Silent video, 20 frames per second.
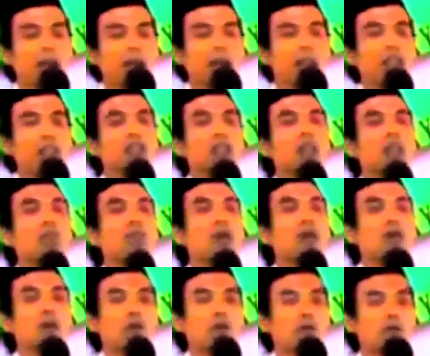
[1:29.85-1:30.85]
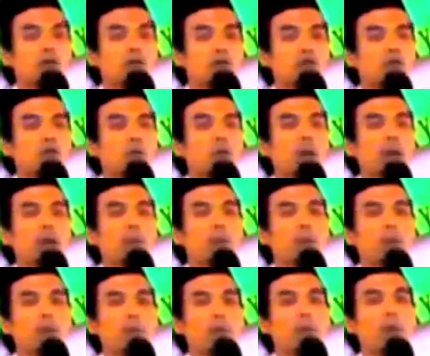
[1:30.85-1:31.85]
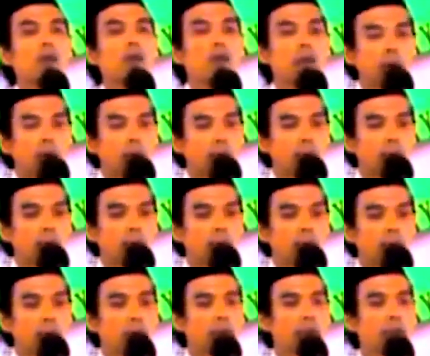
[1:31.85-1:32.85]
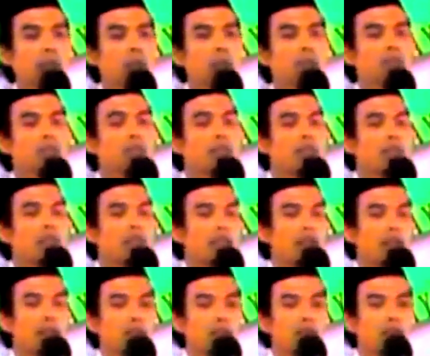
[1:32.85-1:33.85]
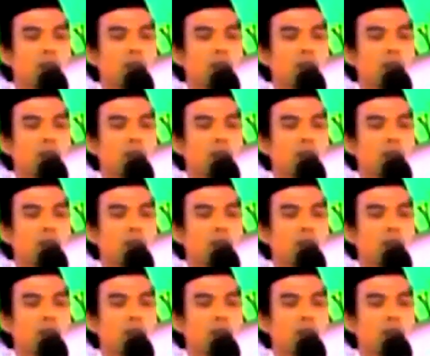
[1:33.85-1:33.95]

Lid tabaruk untuk mengambil barakah. Itu yang dilaksanakan Nabi.